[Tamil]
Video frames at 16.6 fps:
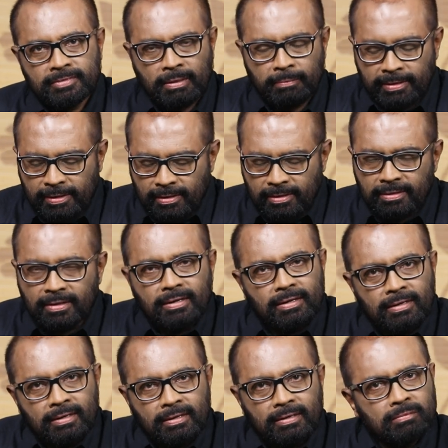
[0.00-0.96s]
அப்படிங்கிறது
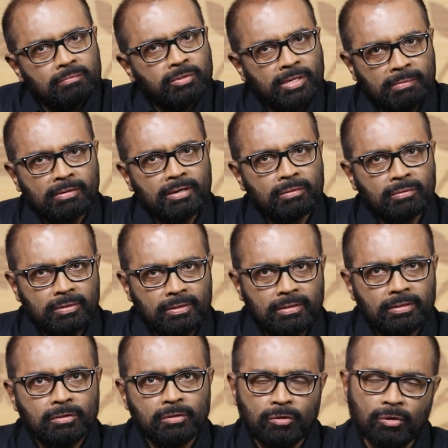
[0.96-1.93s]
தான் முக்கியமான ஒரு
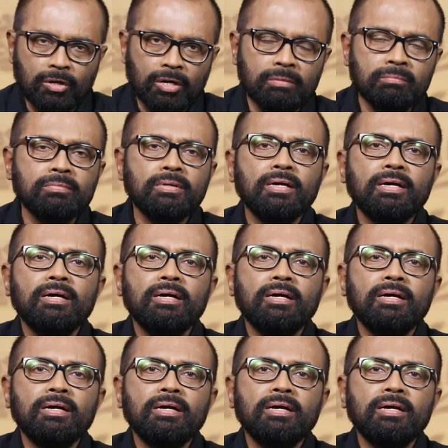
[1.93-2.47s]
நோக்கம்